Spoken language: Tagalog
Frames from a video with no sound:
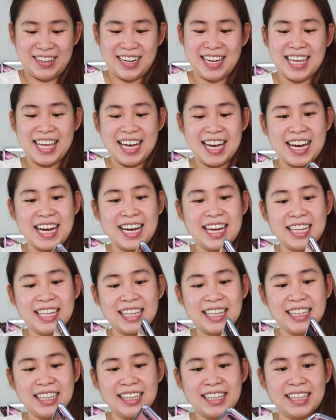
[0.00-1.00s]
so,
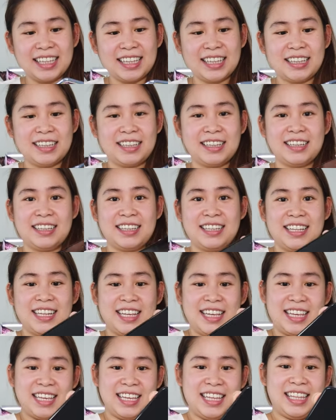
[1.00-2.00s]
ayan.
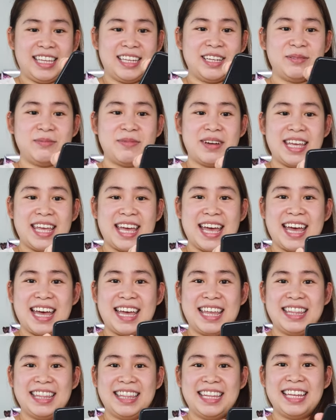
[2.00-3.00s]
Kita niyo ba
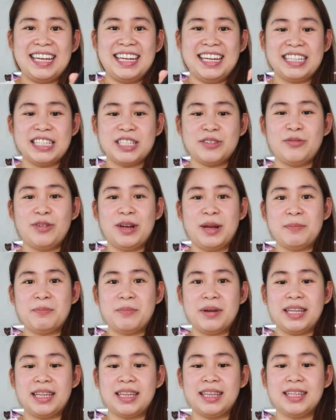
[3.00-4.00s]
yan? And let's
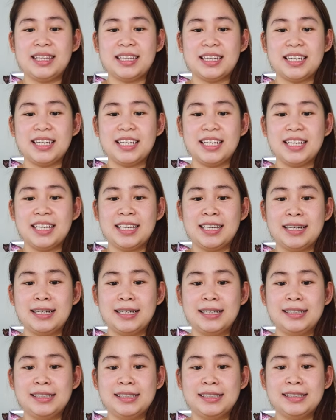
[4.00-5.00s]
flip it.
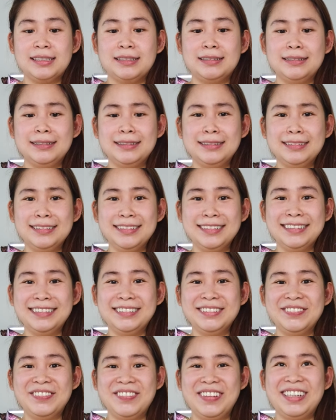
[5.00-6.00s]

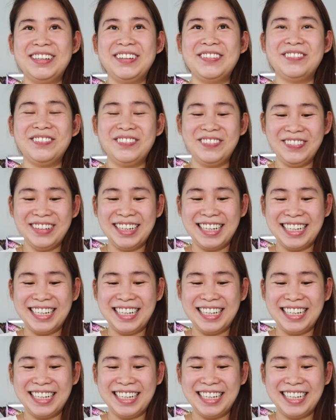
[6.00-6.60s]
Woo! Flip!